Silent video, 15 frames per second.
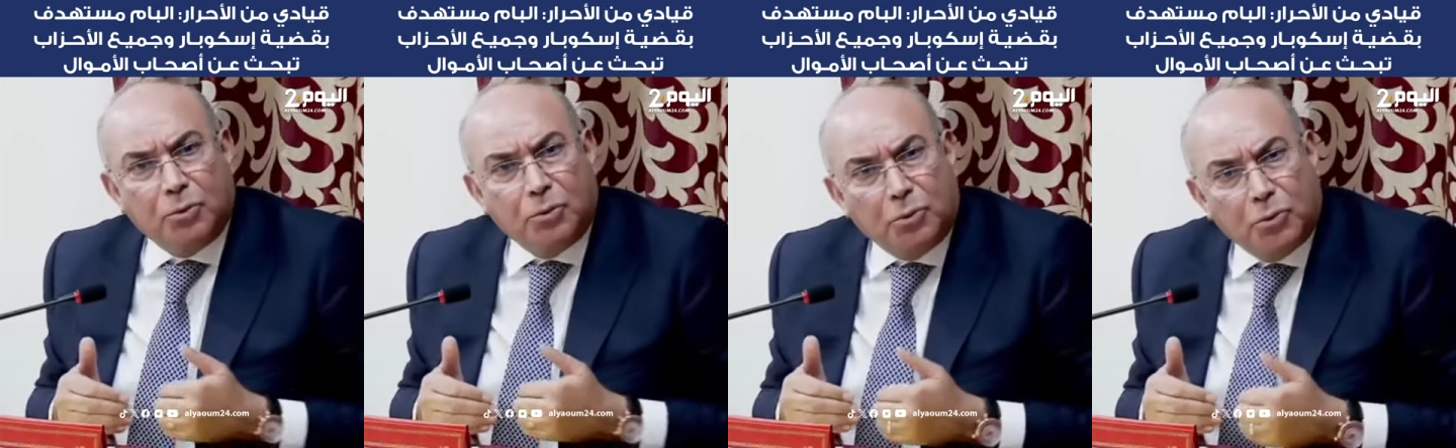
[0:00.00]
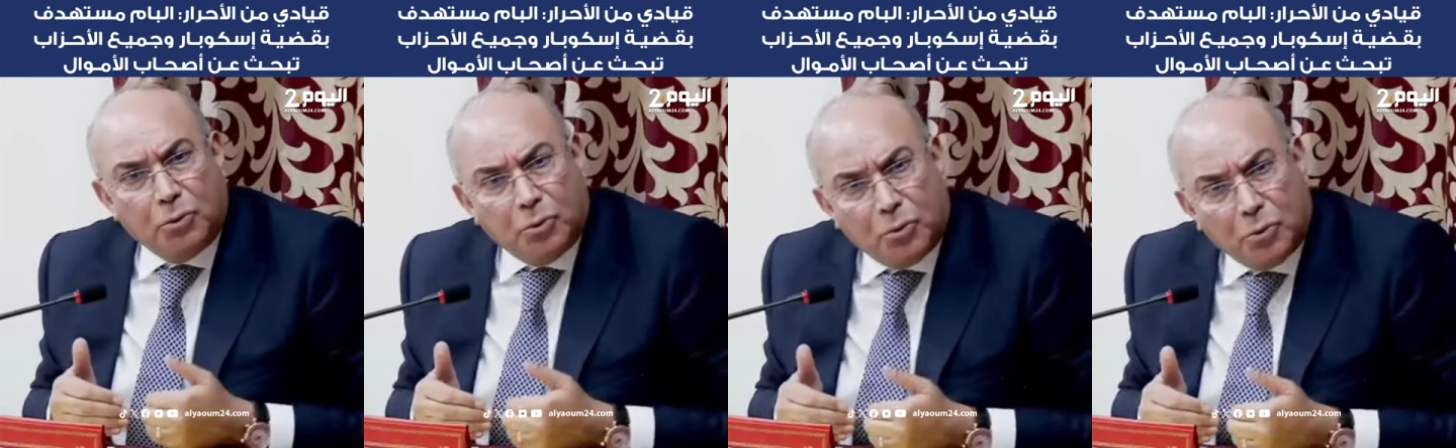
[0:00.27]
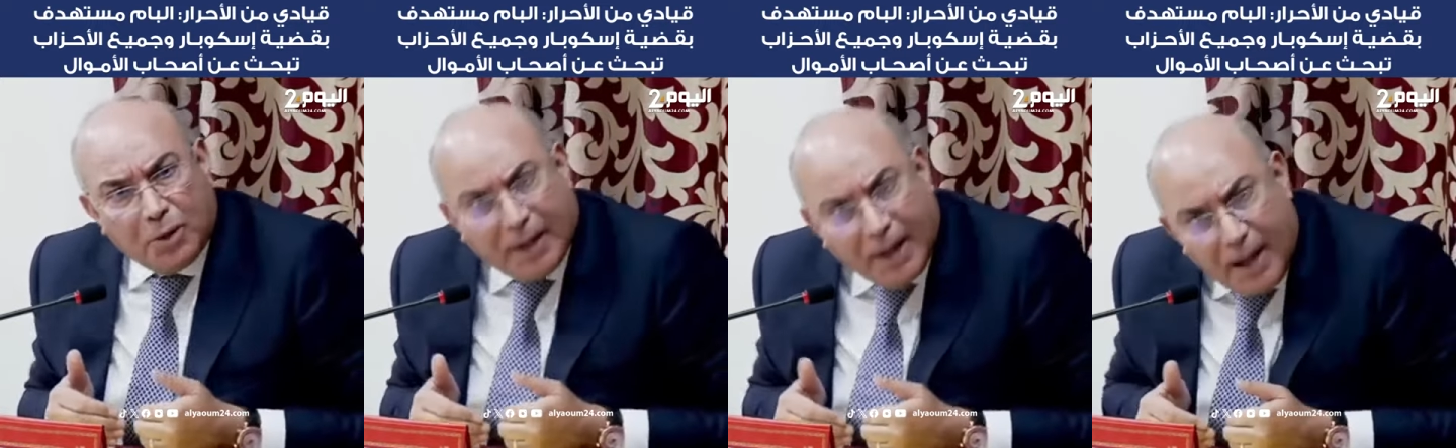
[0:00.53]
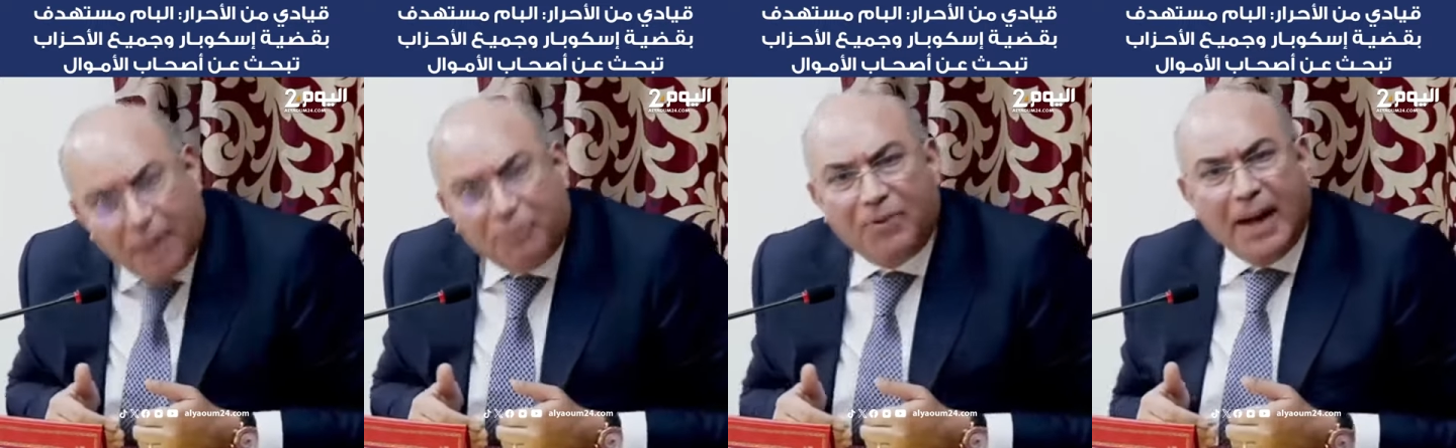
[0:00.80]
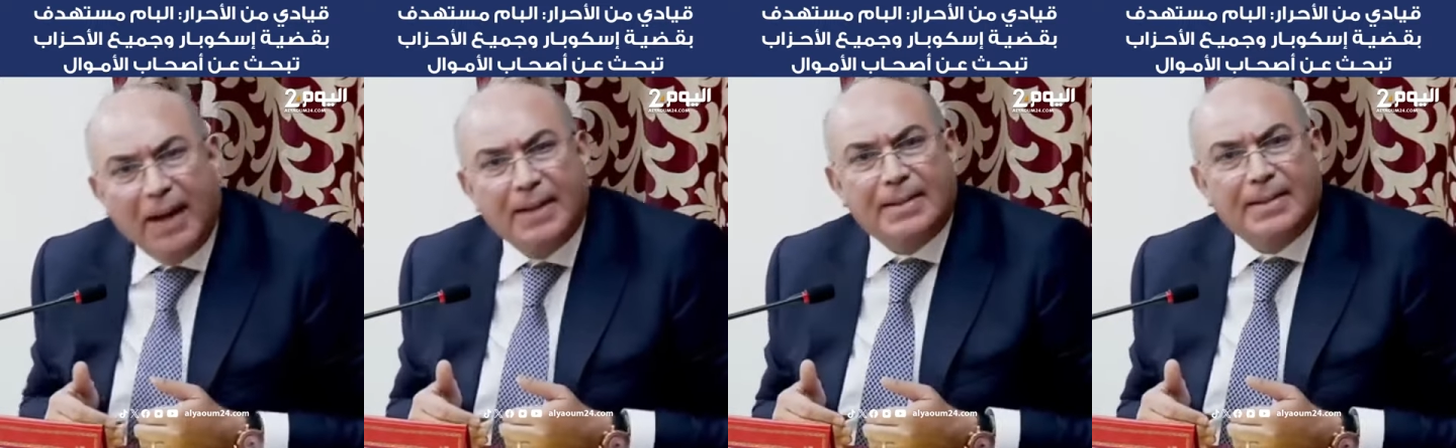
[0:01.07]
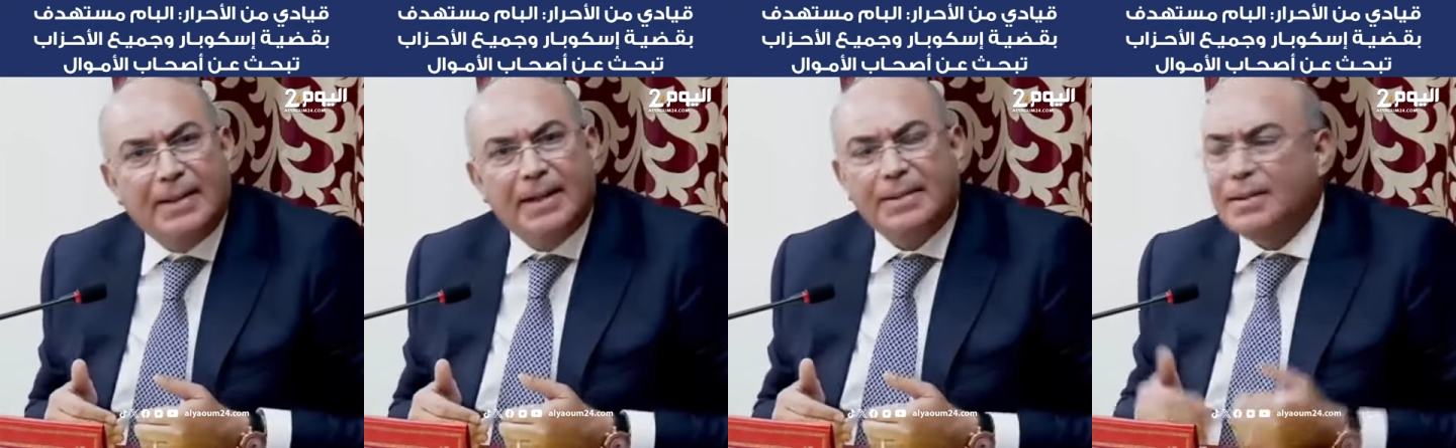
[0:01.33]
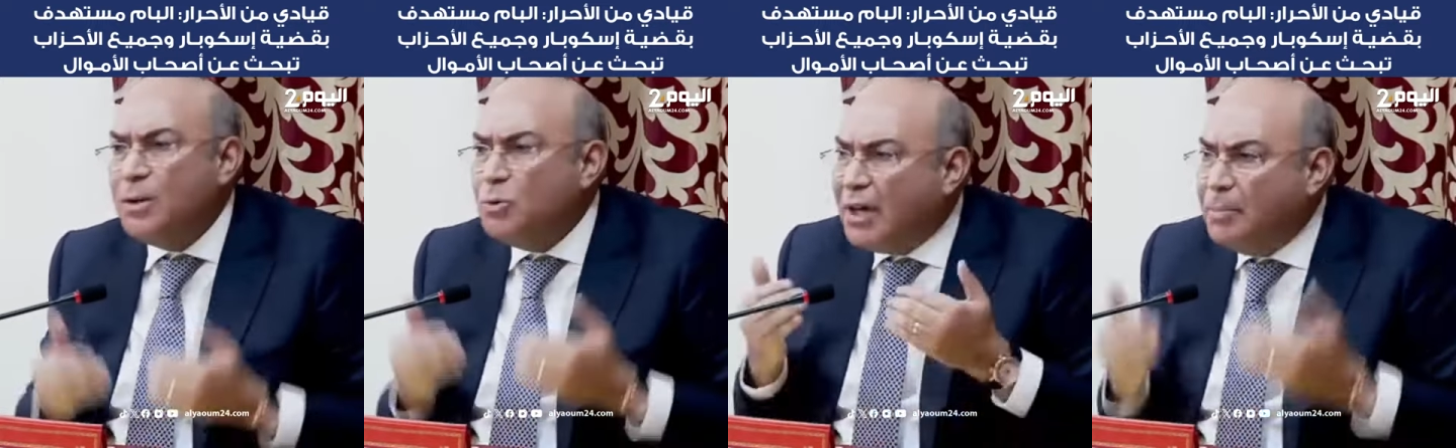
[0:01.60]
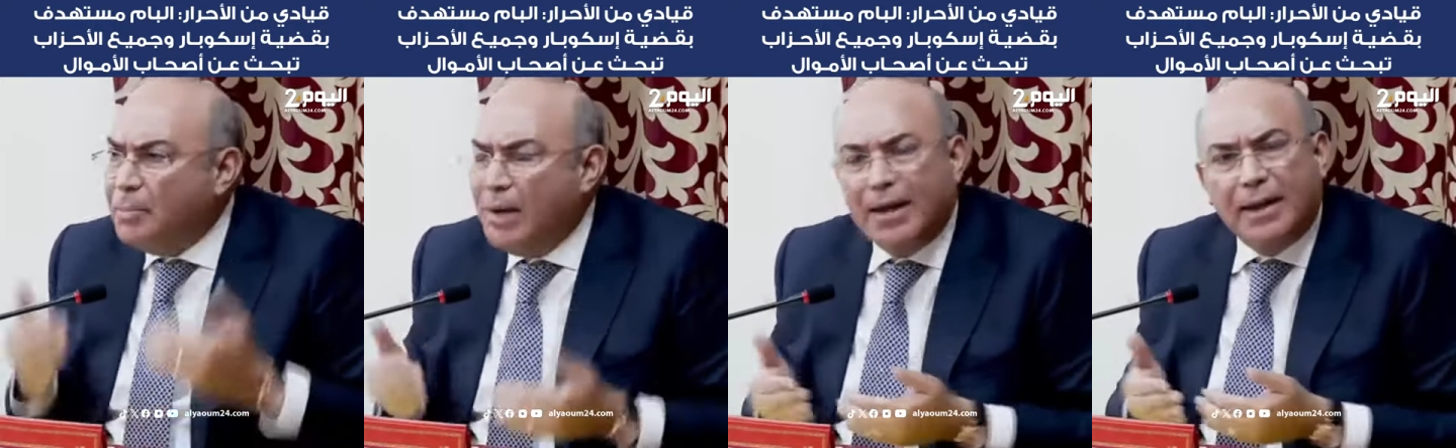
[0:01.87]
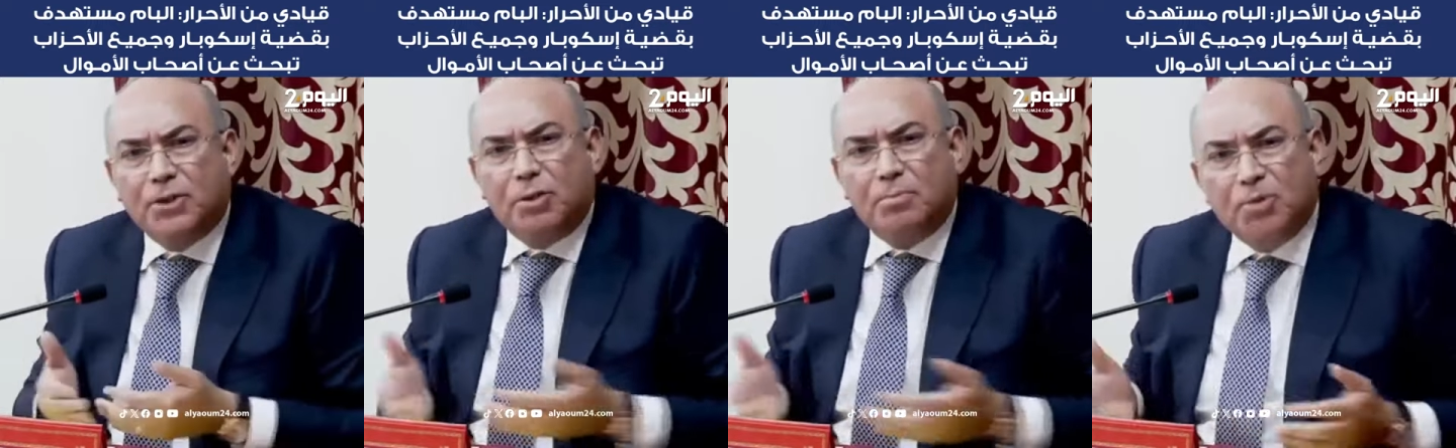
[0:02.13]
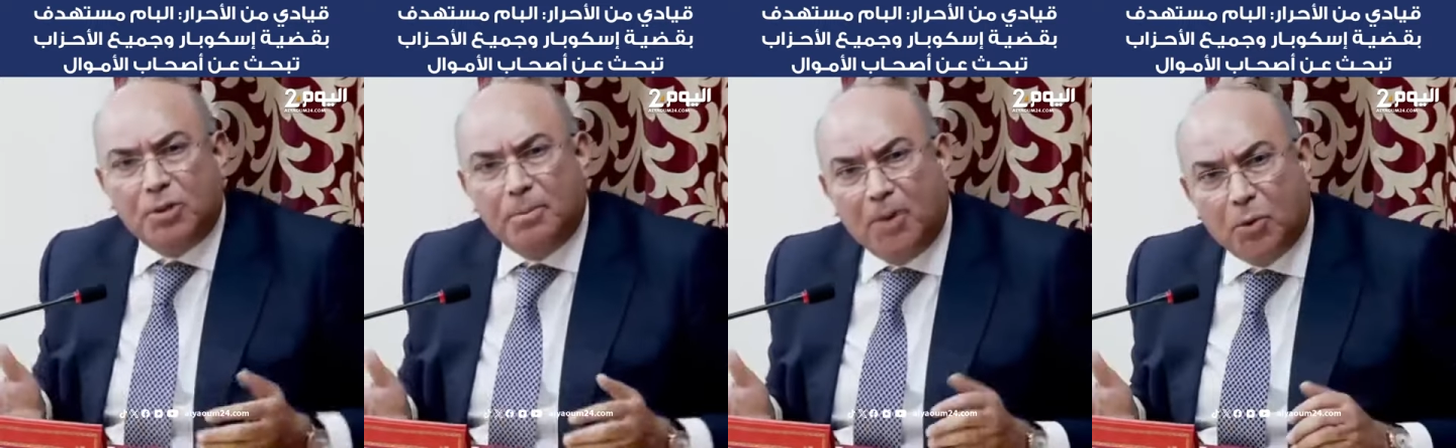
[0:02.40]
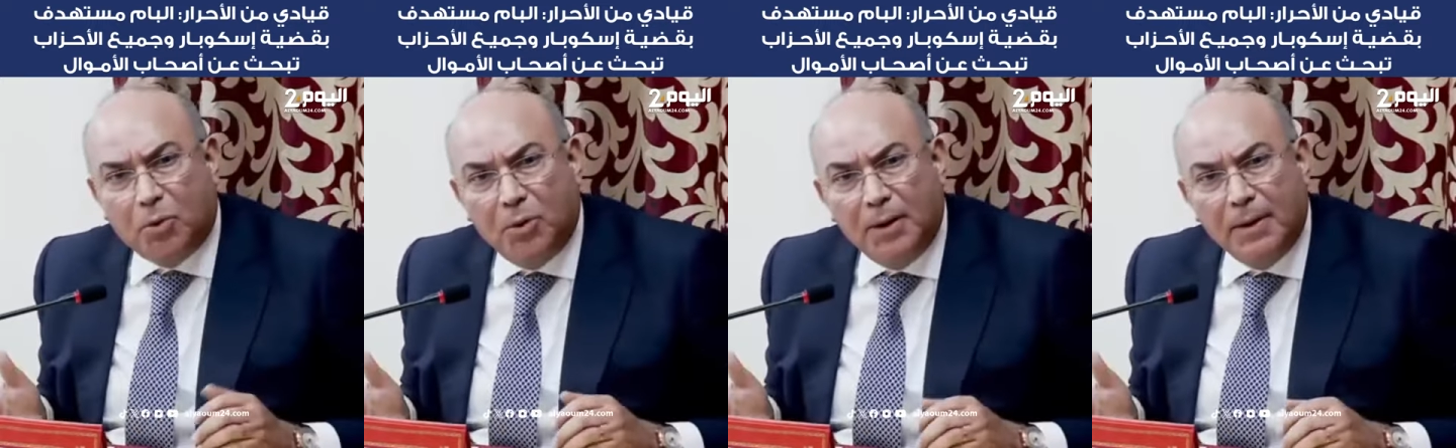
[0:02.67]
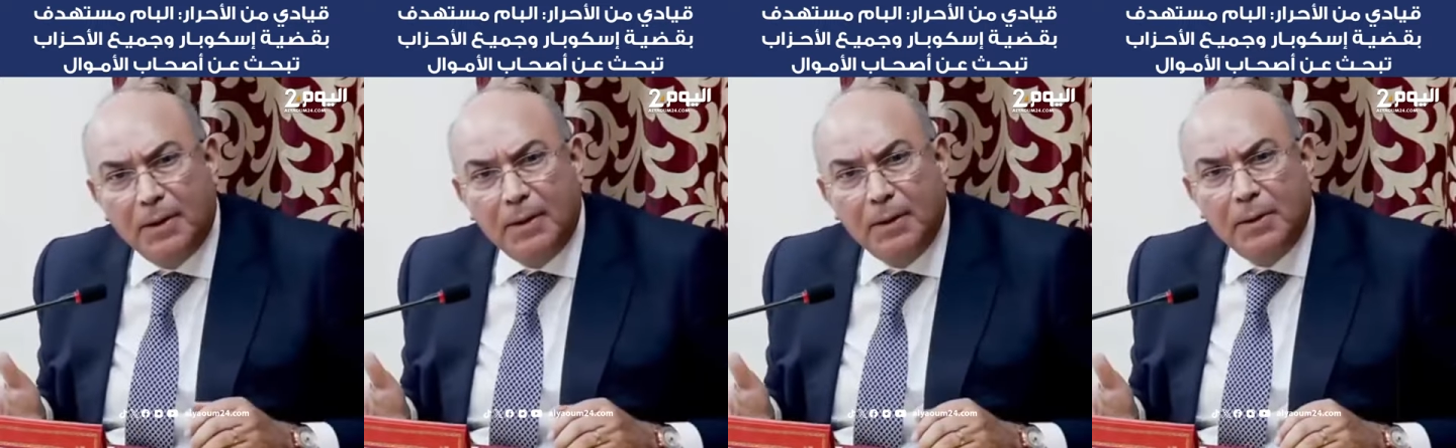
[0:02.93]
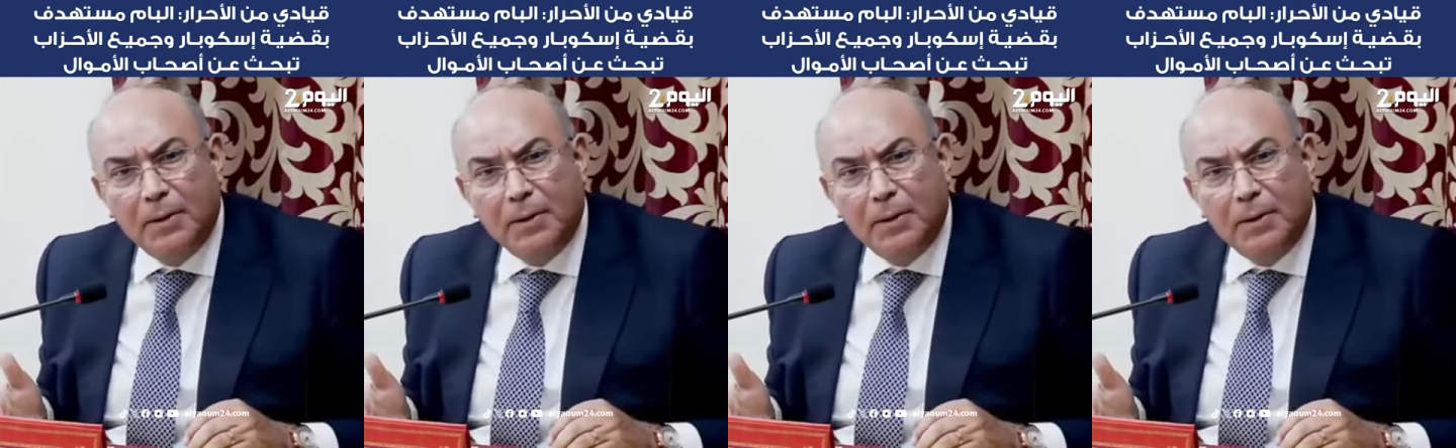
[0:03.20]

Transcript: وكفاعل سياسي وكيبان لي هادشي ماشي معقول